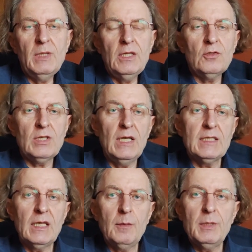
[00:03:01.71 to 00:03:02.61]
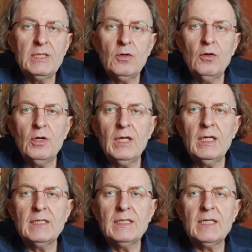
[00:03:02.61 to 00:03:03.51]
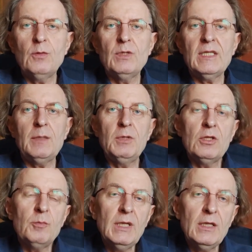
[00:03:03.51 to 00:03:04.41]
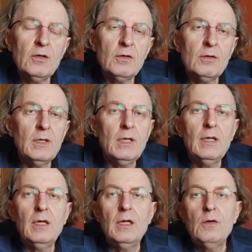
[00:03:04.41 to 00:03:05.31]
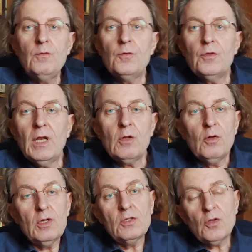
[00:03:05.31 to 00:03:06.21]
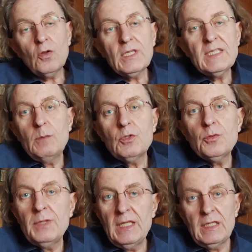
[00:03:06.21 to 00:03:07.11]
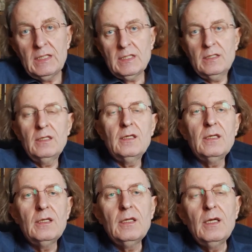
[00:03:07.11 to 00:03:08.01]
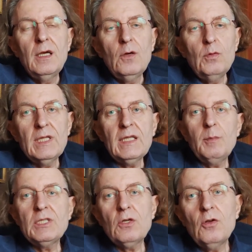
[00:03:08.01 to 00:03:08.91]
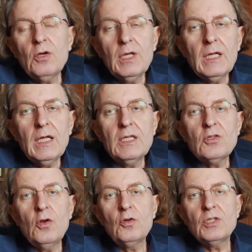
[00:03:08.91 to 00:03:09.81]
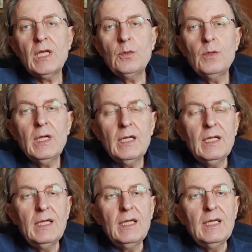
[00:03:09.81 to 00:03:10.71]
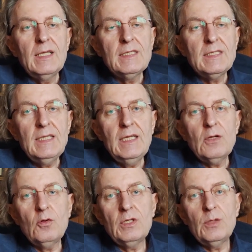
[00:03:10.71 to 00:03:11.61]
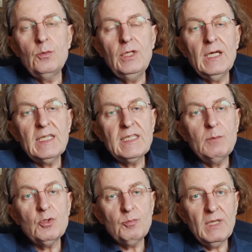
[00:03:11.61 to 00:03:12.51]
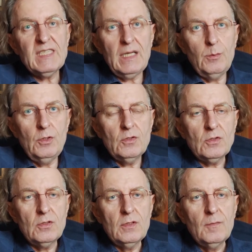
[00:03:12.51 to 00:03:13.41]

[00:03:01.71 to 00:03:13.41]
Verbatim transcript: médicos y las terapias psicológicas es que un tratamiento médico funciona con solo que seamos obedientes. Una terapia psicológica solo nos ayuda si contribuye a que seamos más sabios,